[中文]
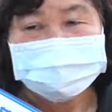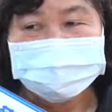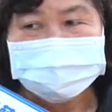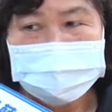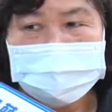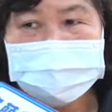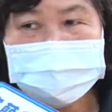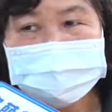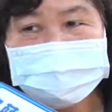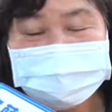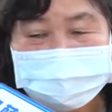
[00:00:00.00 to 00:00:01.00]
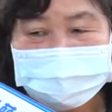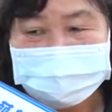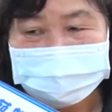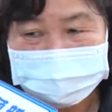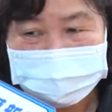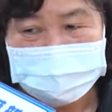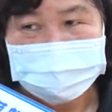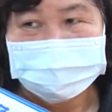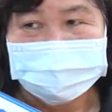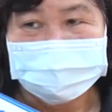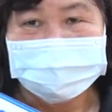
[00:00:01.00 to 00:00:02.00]
阮每晓，老师拢会甲阮教，
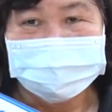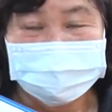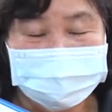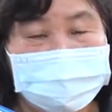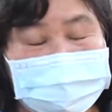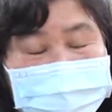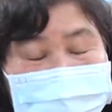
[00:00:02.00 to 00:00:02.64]
嘿，